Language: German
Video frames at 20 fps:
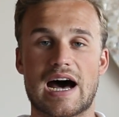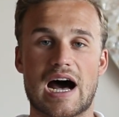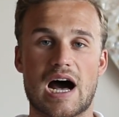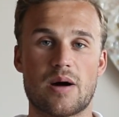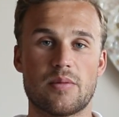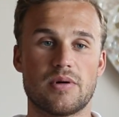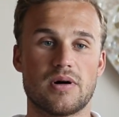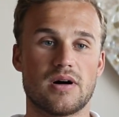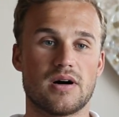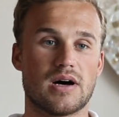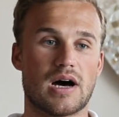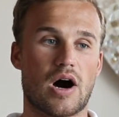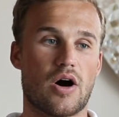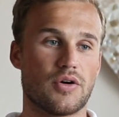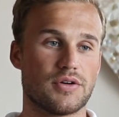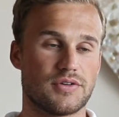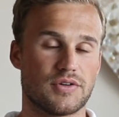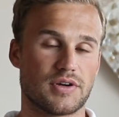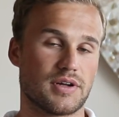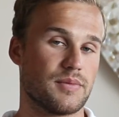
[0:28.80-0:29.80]
aber
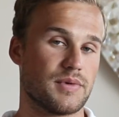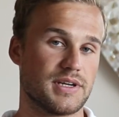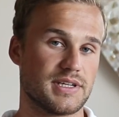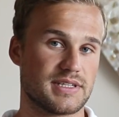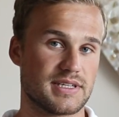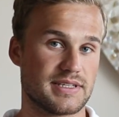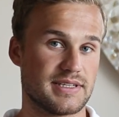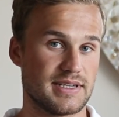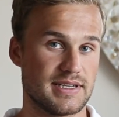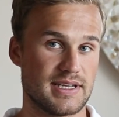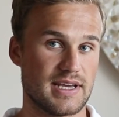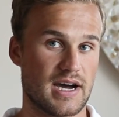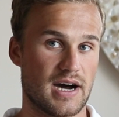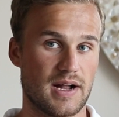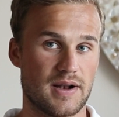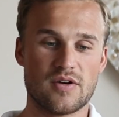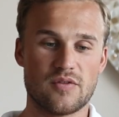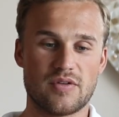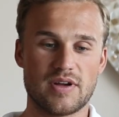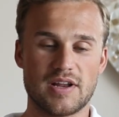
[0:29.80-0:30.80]
auch noch immer nicht das
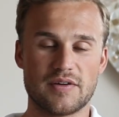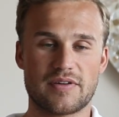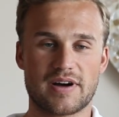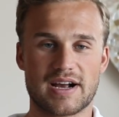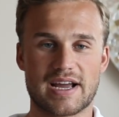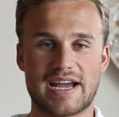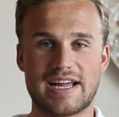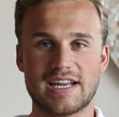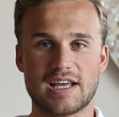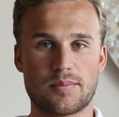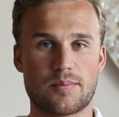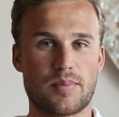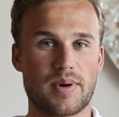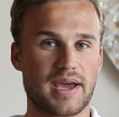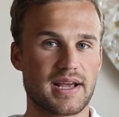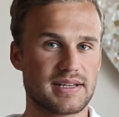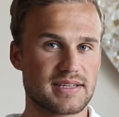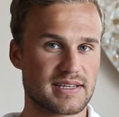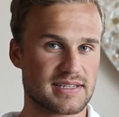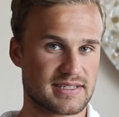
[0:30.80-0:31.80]
Ideal. Viele fragen, Henry,
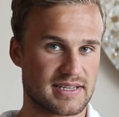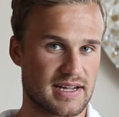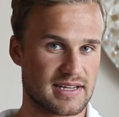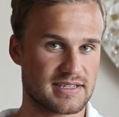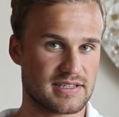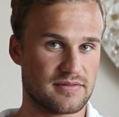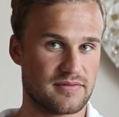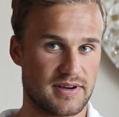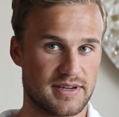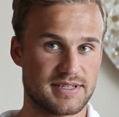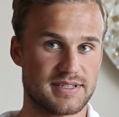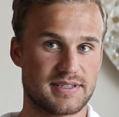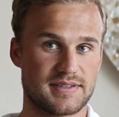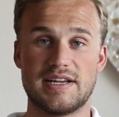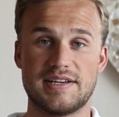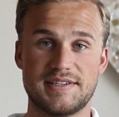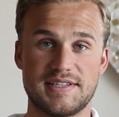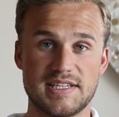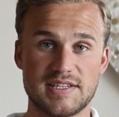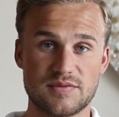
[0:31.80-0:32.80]
bringt das Ganze was?
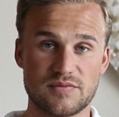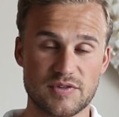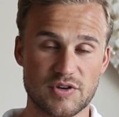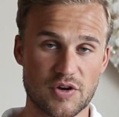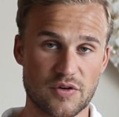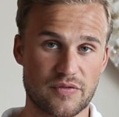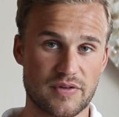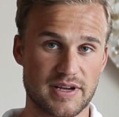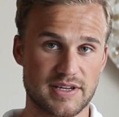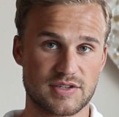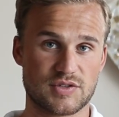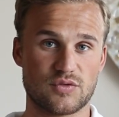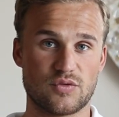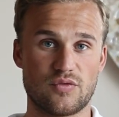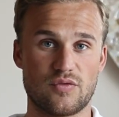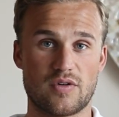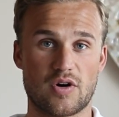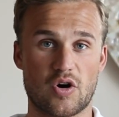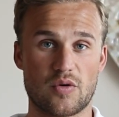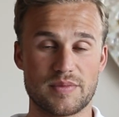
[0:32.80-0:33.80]
In diesem Video erfährst
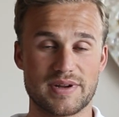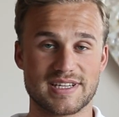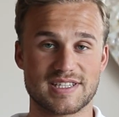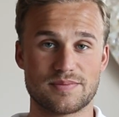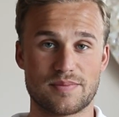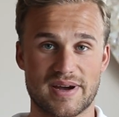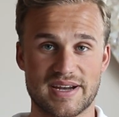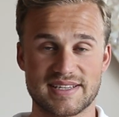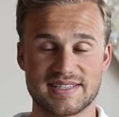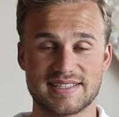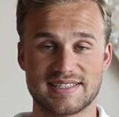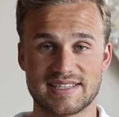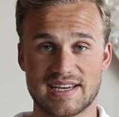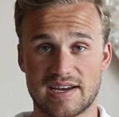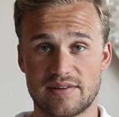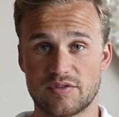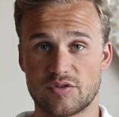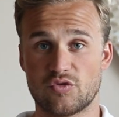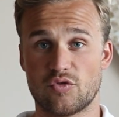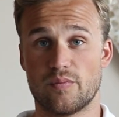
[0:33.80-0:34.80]
du, warum das meistens
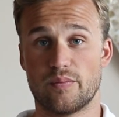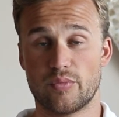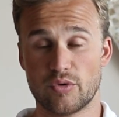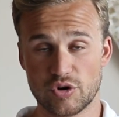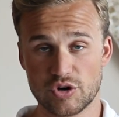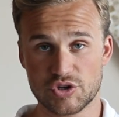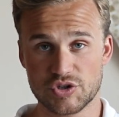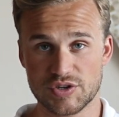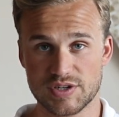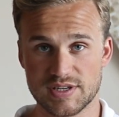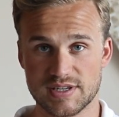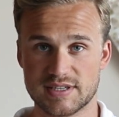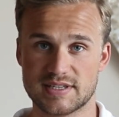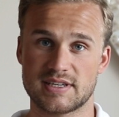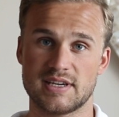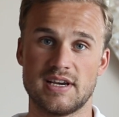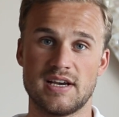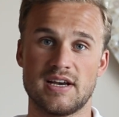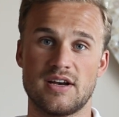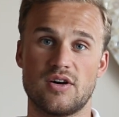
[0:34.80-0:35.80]
einfach nur Bullshit
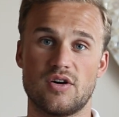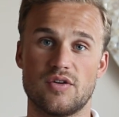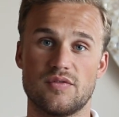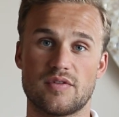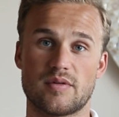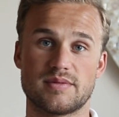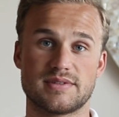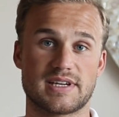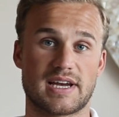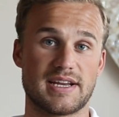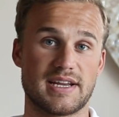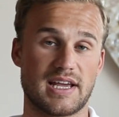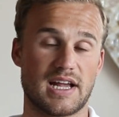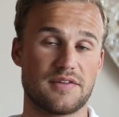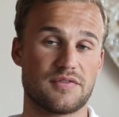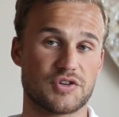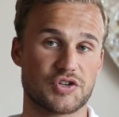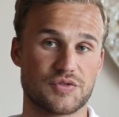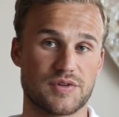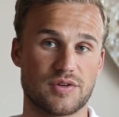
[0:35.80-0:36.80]
ist und warum es reine
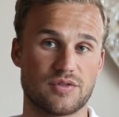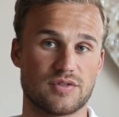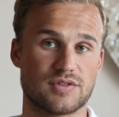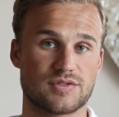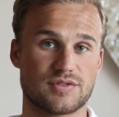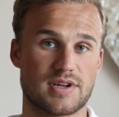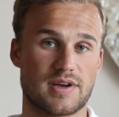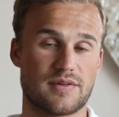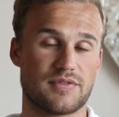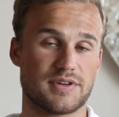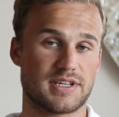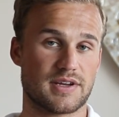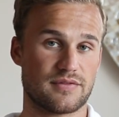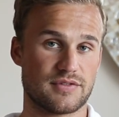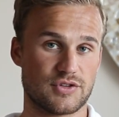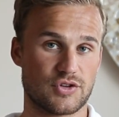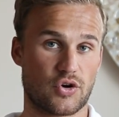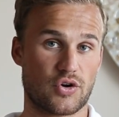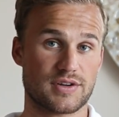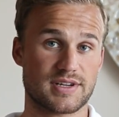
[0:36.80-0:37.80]
Geldverschwendung ist und einfach
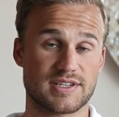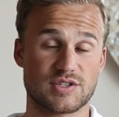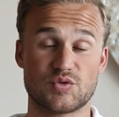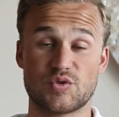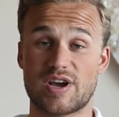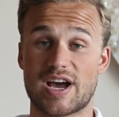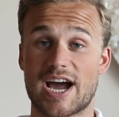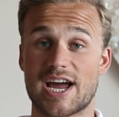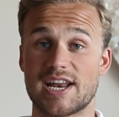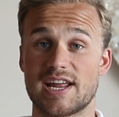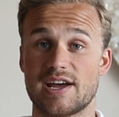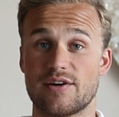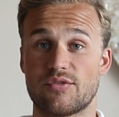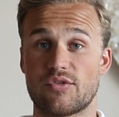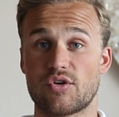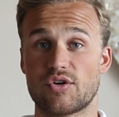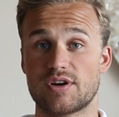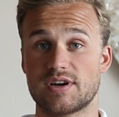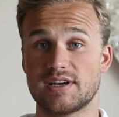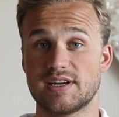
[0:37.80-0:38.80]
dafür sorgt, dass du keine
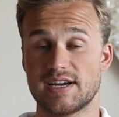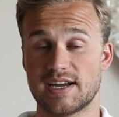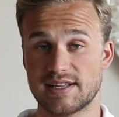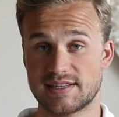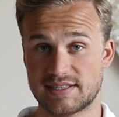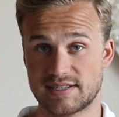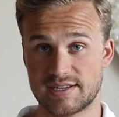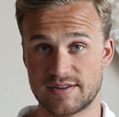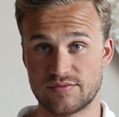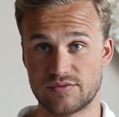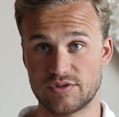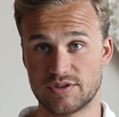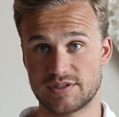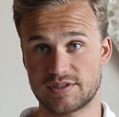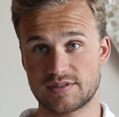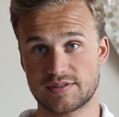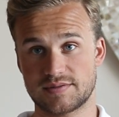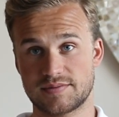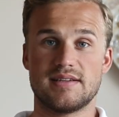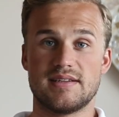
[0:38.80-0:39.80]
Erfolge erzielen
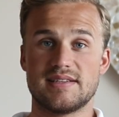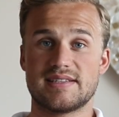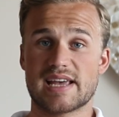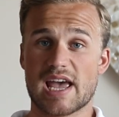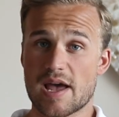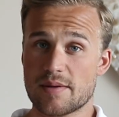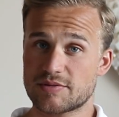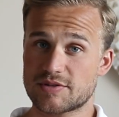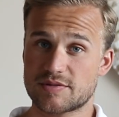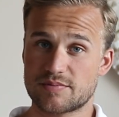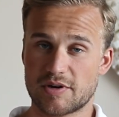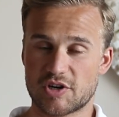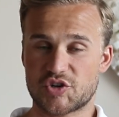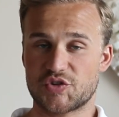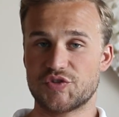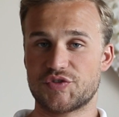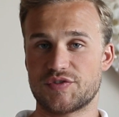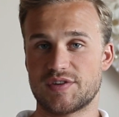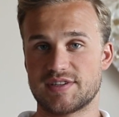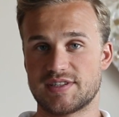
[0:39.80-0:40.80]
wirst. Diese Apps
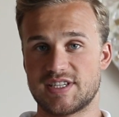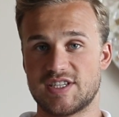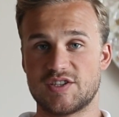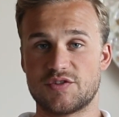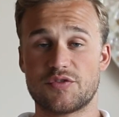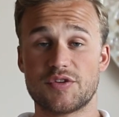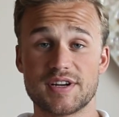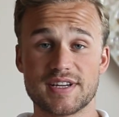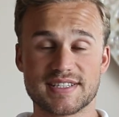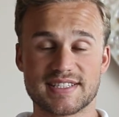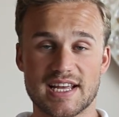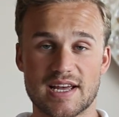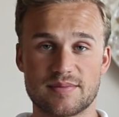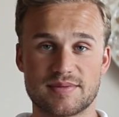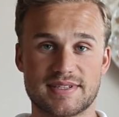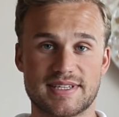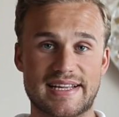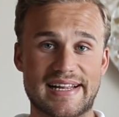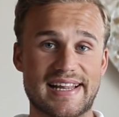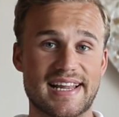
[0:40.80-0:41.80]
beispielsweise, diese
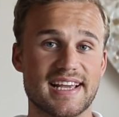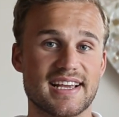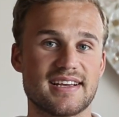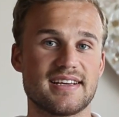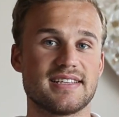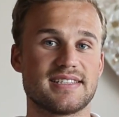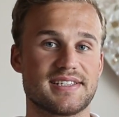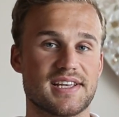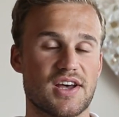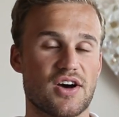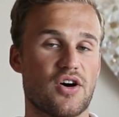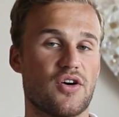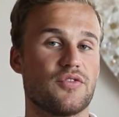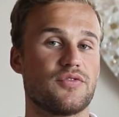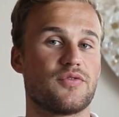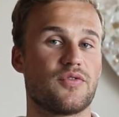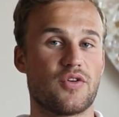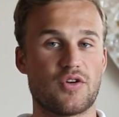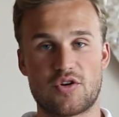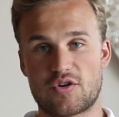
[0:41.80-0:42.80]
Fitness-Apps, die klingen sehr
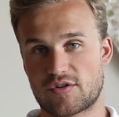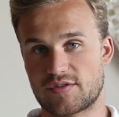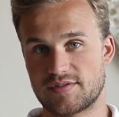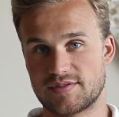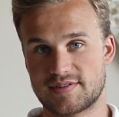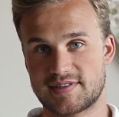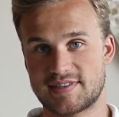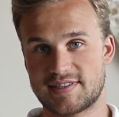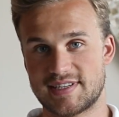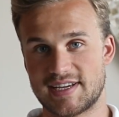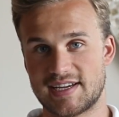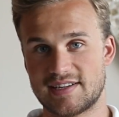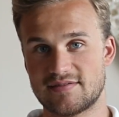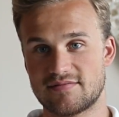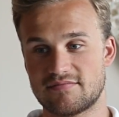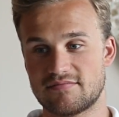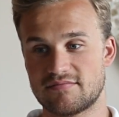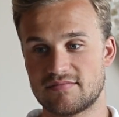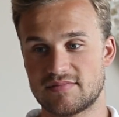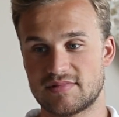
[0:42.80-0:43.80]
oft verlockend,
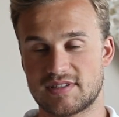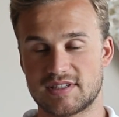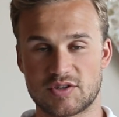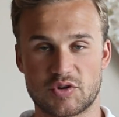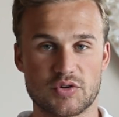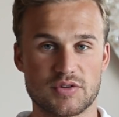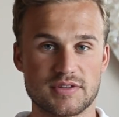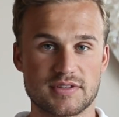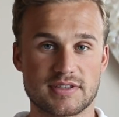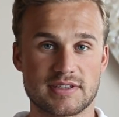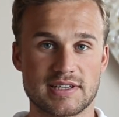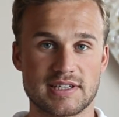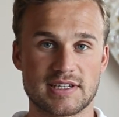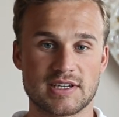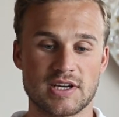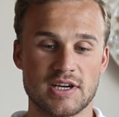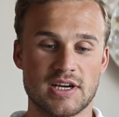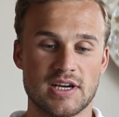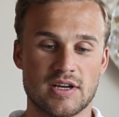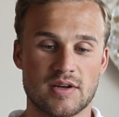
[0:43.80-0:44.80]
denn sie sind
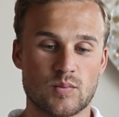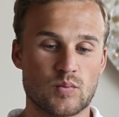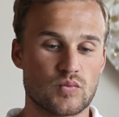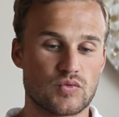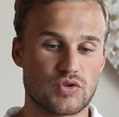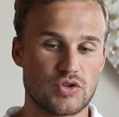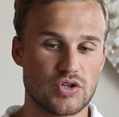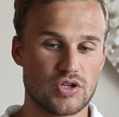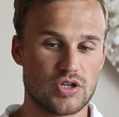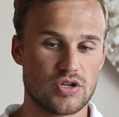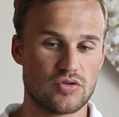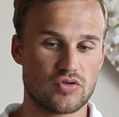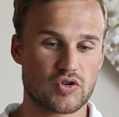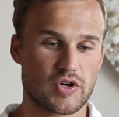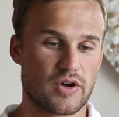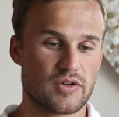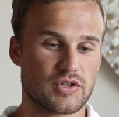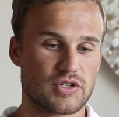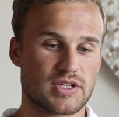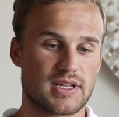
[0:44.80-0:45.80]
günstig, Sie
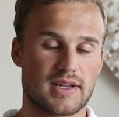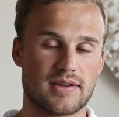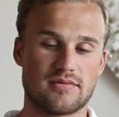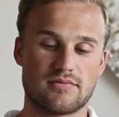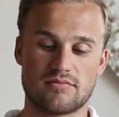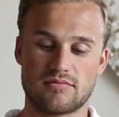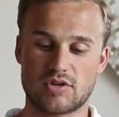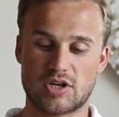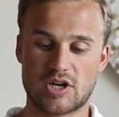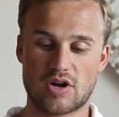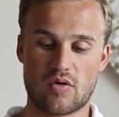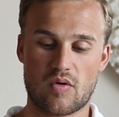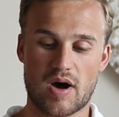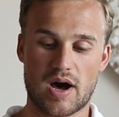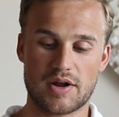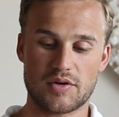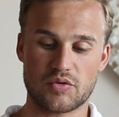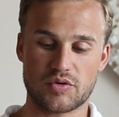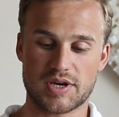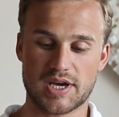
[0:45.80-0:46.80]
schauen sich dann genau
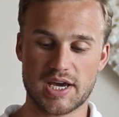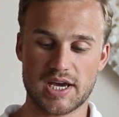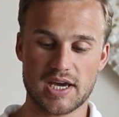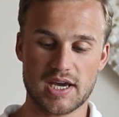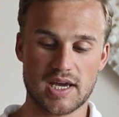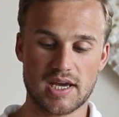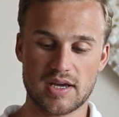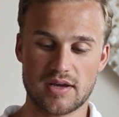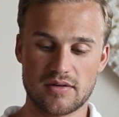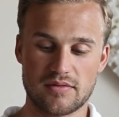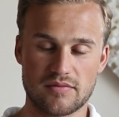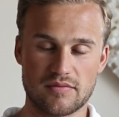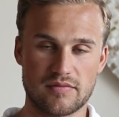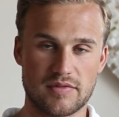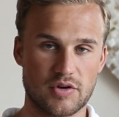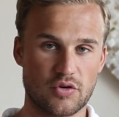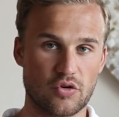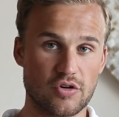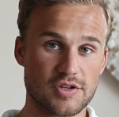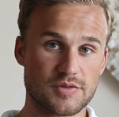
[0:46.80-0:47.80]
an, okay,
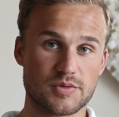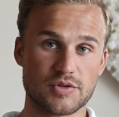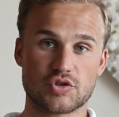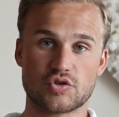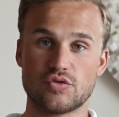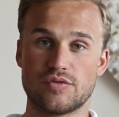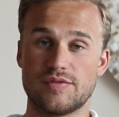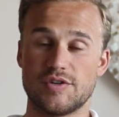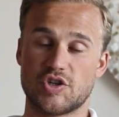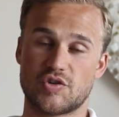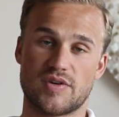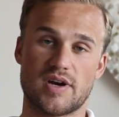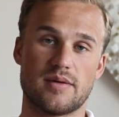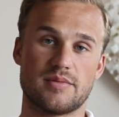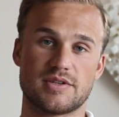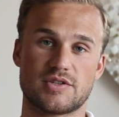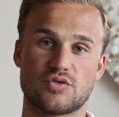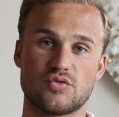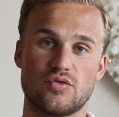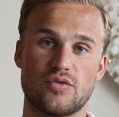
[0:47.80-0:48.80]
wie groß bist du, wie schwer
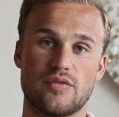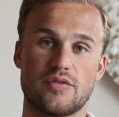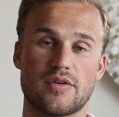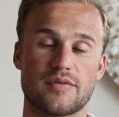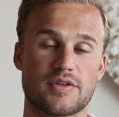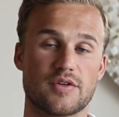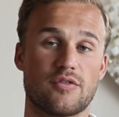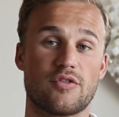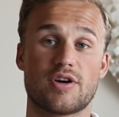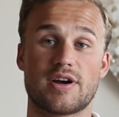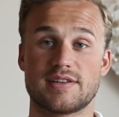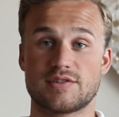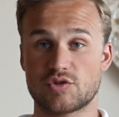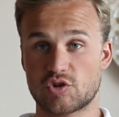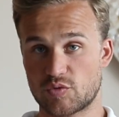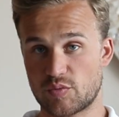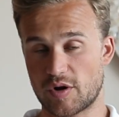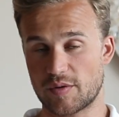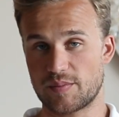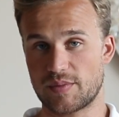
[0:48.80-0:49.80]
bist du, wie oft die Woche kannst du
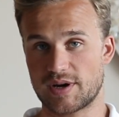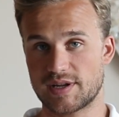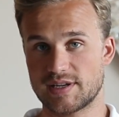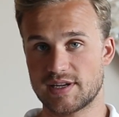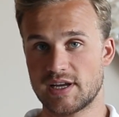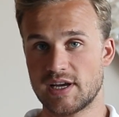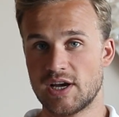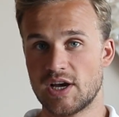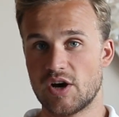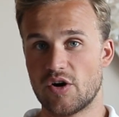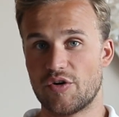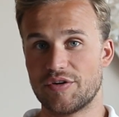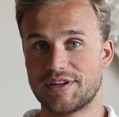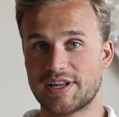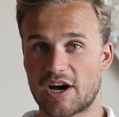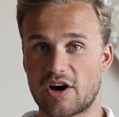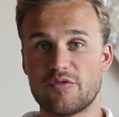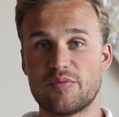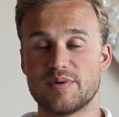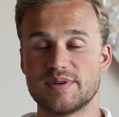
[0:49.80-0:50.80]
Sport machen und
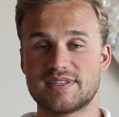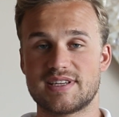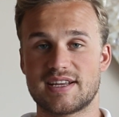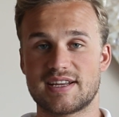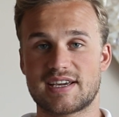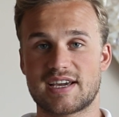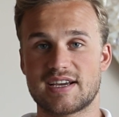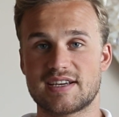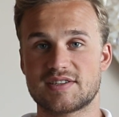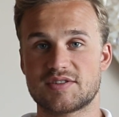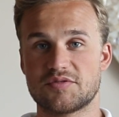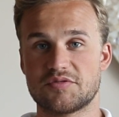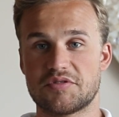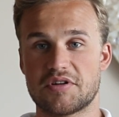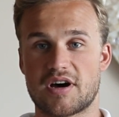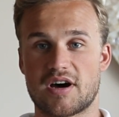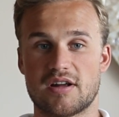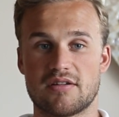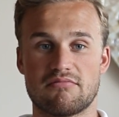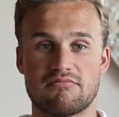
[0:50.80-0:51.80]
darauf basierend kriegst du
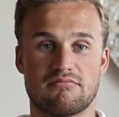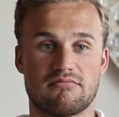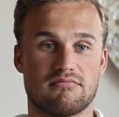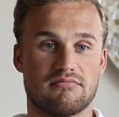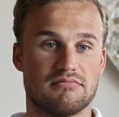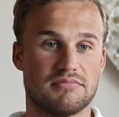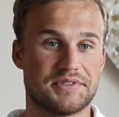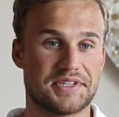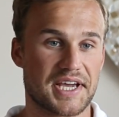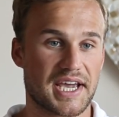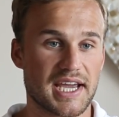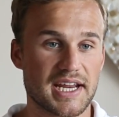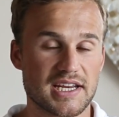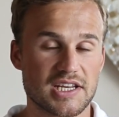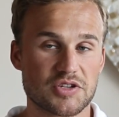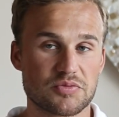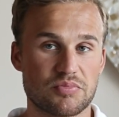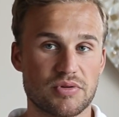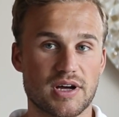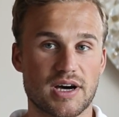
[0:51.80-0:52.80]
dann einen
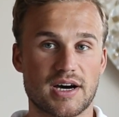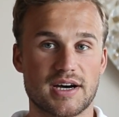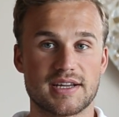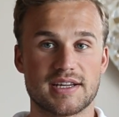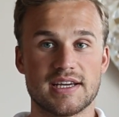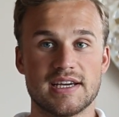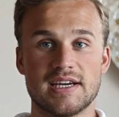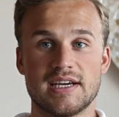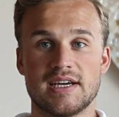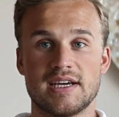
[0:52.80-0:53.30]
Trainingsplan